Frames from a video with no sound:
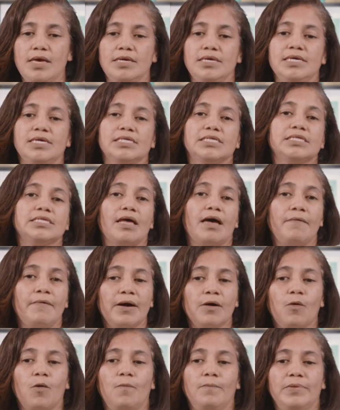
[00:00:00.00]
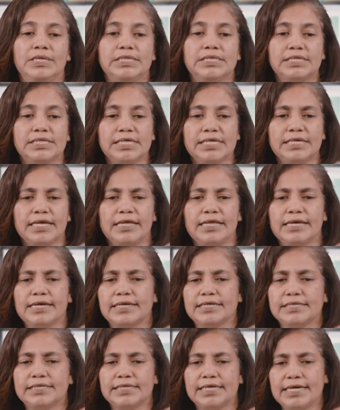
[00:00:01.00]
y estaba convencida de
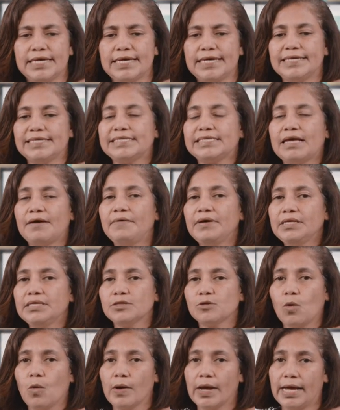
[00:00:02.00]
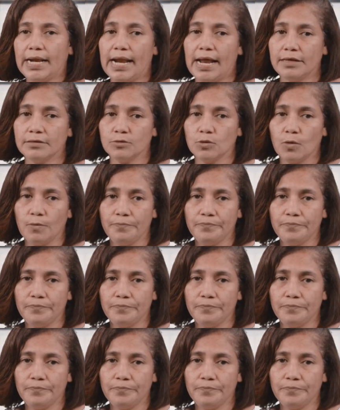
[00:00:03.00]
que se estaba descongelando.